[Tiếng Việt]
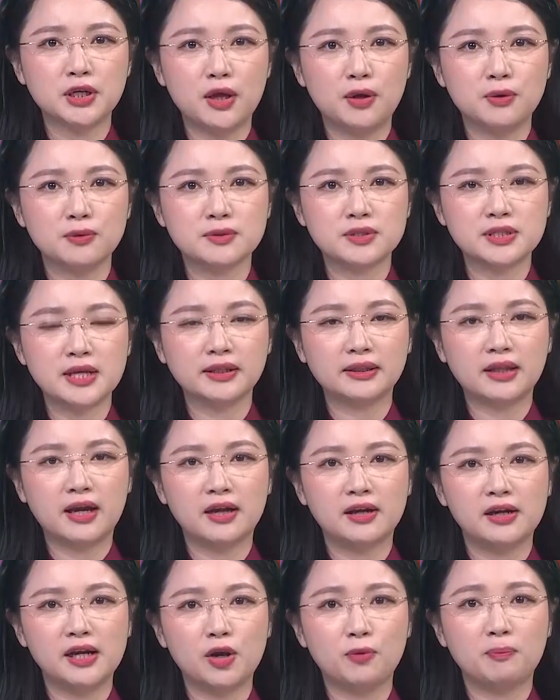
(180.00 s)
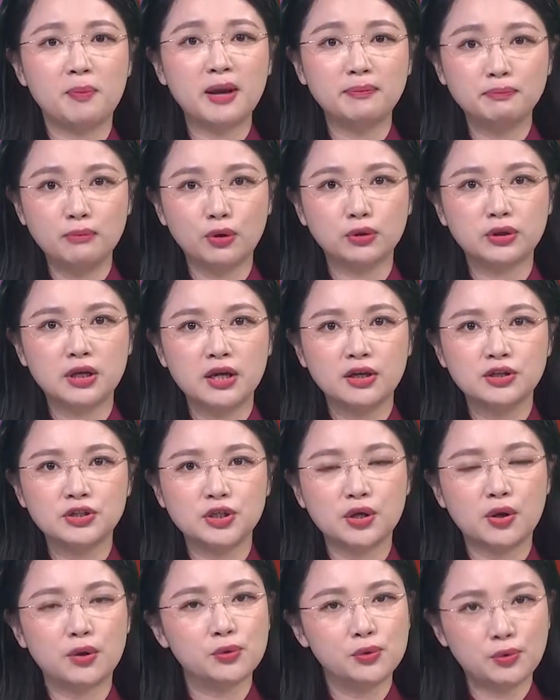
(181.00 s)
khẩu xe tăng Leopard 1
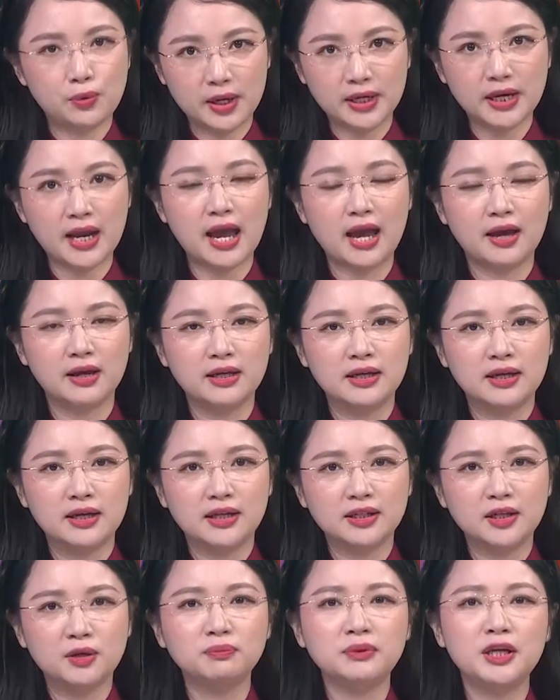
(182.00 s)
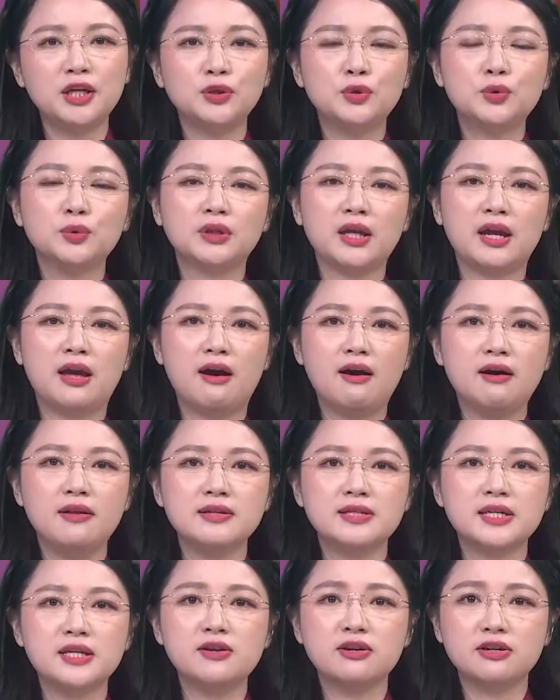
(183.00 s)
cho Ukraine. Thông tin cụ thể
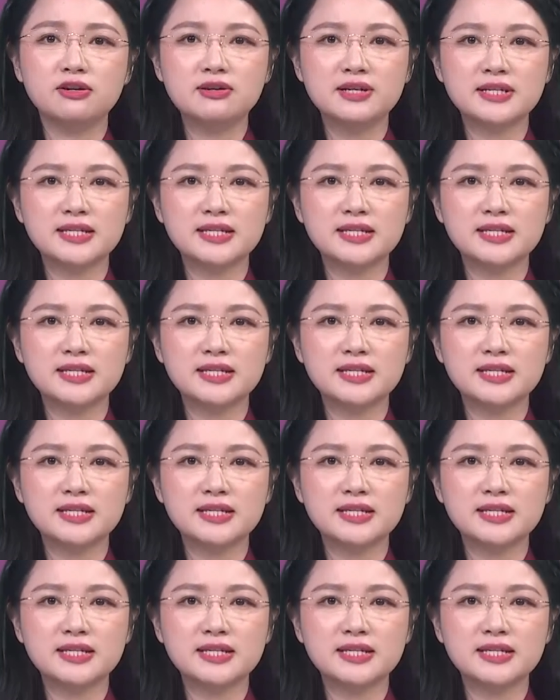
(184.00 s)
hơn sẽ được đưa